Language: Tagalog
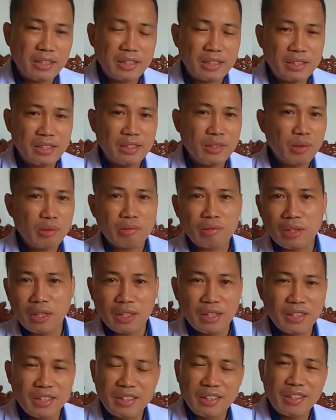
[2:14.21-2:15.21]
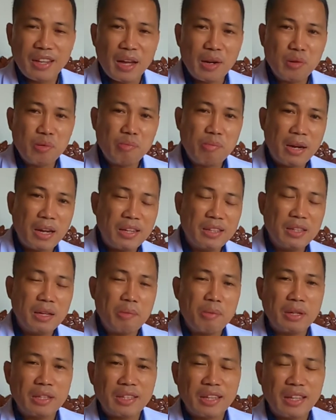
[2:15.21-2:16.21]
Eh, Dok, anong brand
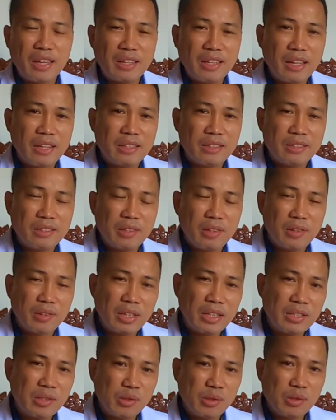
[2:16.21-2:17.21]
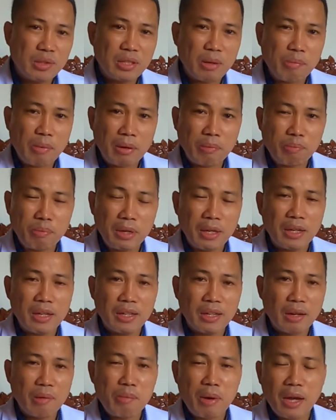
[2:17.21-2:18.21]
naman kaya yan? Okay, so sa
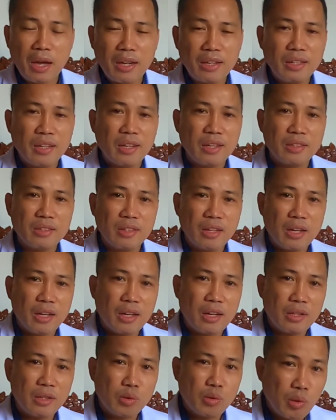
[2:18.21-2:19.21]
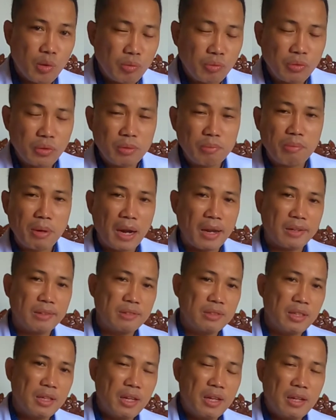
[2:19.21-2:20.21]
pagpili ng magandang uh, dog food brand,
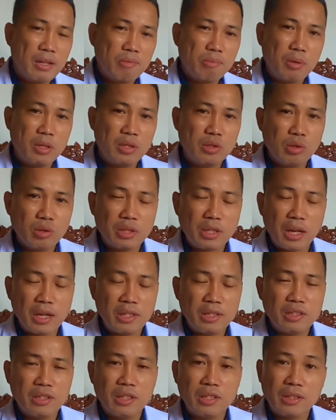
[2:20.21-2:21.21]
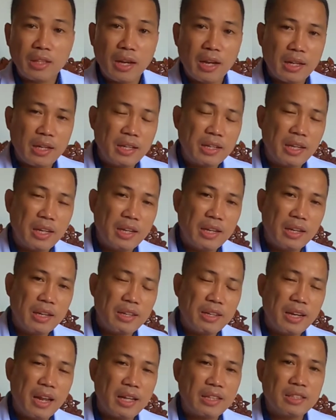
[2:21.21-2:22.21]
medyo challenging talaga
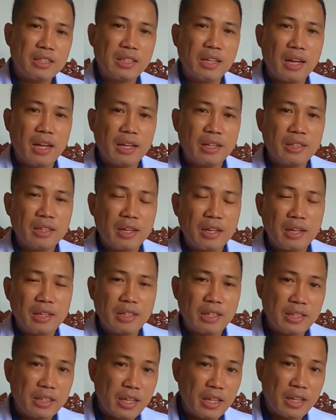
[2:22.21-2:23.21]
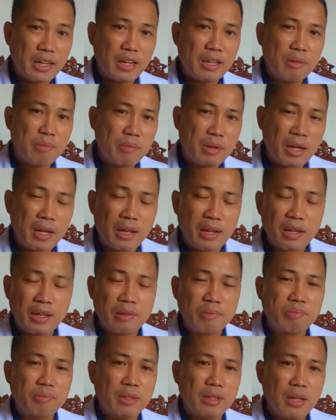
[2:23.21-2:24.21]
dahil lahat sila uh, nagki-claim
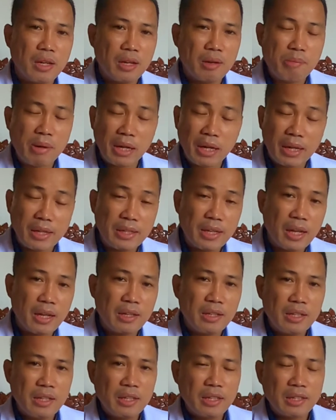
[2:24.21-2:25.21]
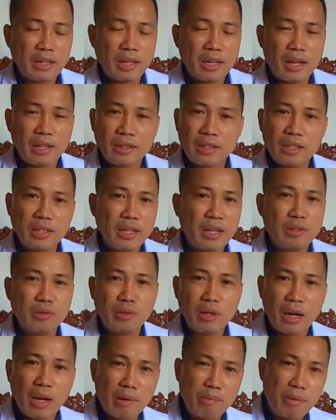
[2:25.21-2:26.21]
na uh, maganda. Kaya tingnan
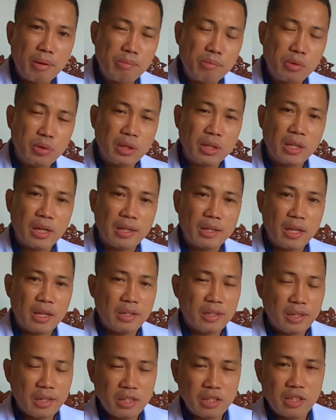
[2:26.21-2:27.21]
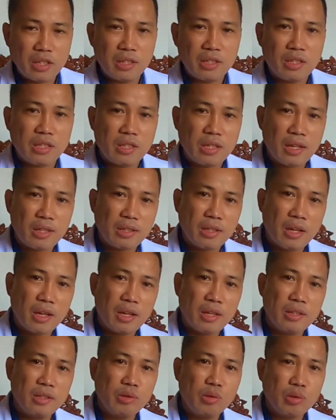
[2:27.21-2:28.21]
nyo na lang mabuti ang ingredients at
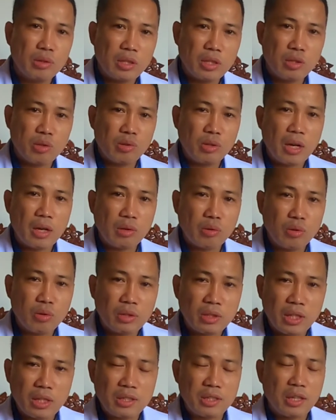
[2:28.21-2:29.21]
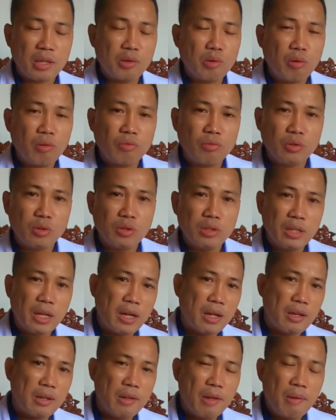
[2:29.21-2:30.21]
uh, nutritional content sa dog food
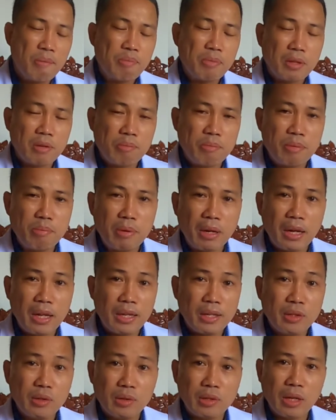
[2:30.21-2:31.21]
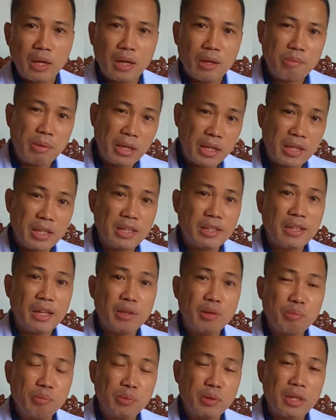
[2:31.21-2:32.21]
na bibilhin nyo na makikita
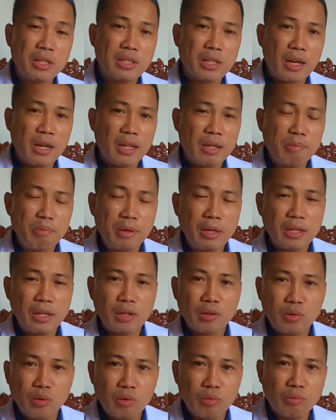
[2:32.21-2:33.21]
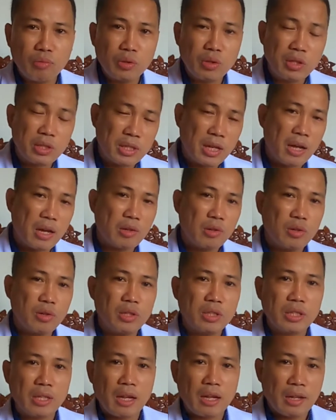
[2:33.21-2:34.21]
nyo po yan sa label ng dog food sack
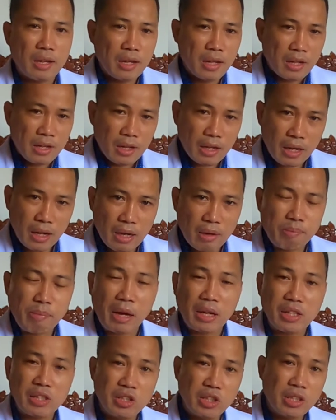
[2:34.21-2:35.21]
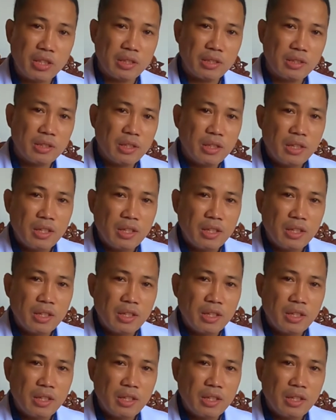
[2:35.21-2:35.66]
or sa uh, packaging.